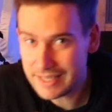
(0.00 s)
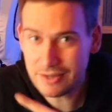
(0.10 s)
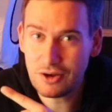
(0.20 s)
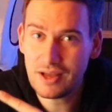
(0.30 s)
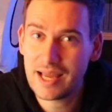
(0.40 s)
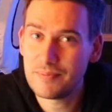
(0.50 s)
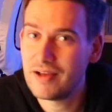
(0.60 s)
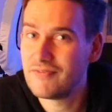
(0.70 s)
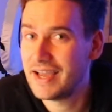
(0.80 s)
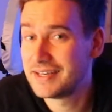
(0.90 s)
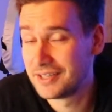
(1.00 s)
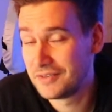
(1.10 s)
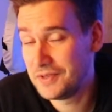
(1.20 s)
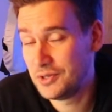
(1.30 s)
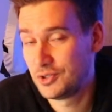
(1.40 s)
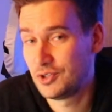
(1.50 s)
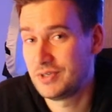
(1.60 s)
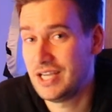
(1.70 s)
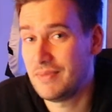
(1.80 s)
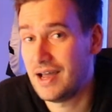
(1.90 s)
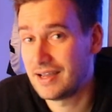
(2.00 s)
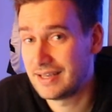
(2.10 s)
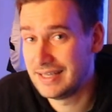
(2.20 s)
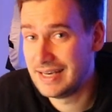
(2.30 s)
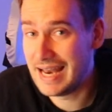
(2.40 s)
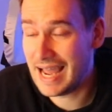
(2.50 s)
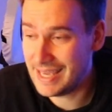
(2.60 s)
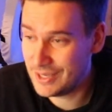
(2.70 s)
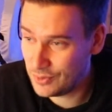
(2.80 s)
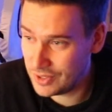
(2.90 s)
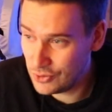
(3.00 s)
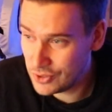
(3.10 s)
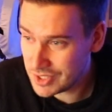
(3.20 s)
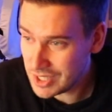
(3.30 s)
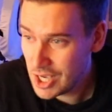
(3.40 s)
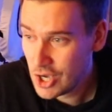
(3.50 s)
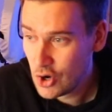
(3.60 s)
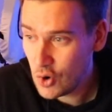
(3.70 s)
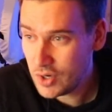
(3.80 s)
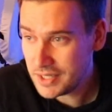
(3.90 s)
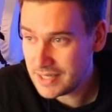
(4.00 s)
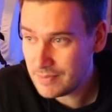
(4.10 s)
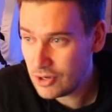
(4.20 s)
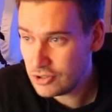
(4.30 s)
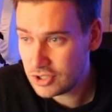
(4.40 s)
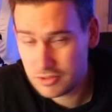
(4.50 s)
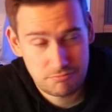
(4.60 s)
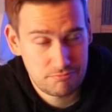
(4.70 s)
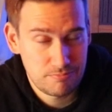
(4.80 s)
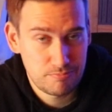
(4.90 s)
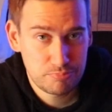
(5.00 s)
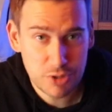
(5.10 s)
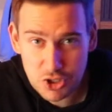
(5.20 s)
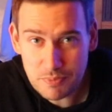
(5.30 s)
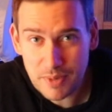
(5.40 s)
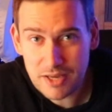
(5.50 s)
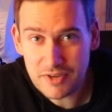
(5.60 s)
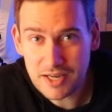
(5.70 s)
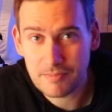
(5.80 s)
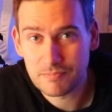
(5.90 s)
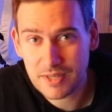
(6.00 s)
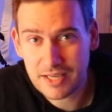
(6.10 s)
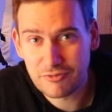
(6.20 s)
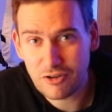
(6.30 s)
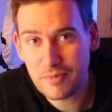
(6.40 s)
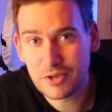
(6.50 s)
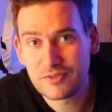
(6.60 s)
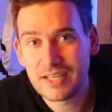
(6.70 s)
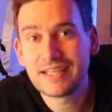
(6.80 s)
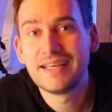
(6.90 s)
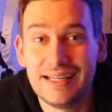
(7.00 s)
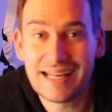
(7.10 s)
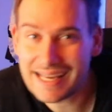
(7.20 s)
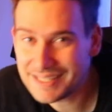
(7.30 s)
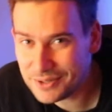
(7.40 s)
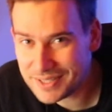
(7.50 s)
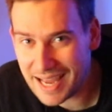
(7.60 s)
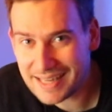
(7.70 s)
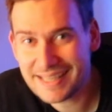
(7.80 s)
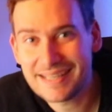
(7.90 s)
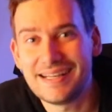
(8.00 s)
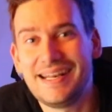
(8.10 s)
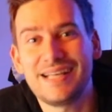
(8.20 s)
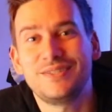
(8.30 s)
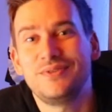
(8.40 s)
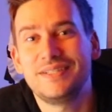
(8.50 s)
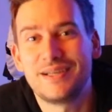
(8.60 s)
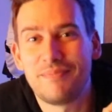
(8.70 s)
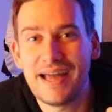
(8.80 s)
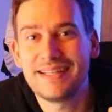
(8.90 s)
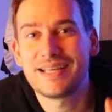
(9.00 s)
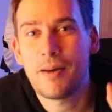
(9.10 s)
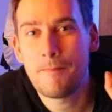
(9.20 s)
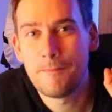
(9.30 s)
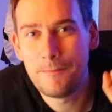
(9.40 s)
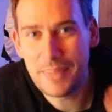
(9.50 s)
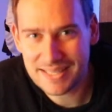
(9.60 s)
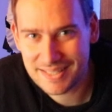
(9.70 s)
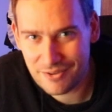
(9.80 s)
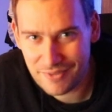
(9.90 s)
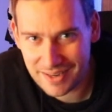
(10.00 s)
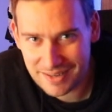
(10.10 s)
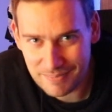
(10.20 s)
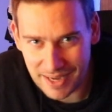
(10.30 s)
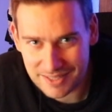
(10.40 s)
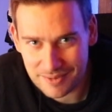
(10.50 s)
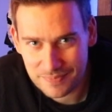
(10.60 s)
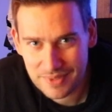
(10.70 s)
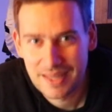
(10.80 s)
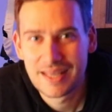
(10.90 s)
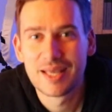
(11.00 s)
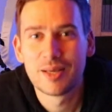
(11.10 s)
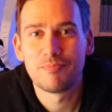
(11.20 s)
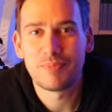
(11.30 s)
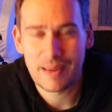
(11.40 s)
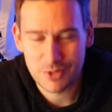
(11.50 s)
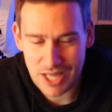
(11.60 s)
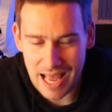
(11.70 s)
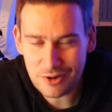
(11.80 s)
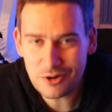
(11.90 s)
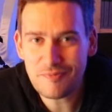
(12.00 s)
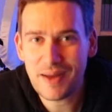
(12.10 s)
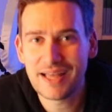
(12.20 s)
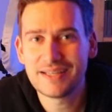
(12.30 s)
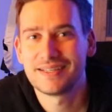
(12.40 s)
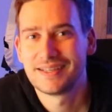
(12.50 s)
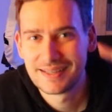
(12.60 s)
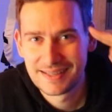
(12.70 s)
hier noch ein paar weitere Videos zum Thema Gleichungen lösen. Und dann sehen wir uns bestimmt bald wieder. Ich freue mich auf dich. Lass es uns angehen. Lass uns gemeinsam besser werden in Mathe. Bleib stark und auf bald.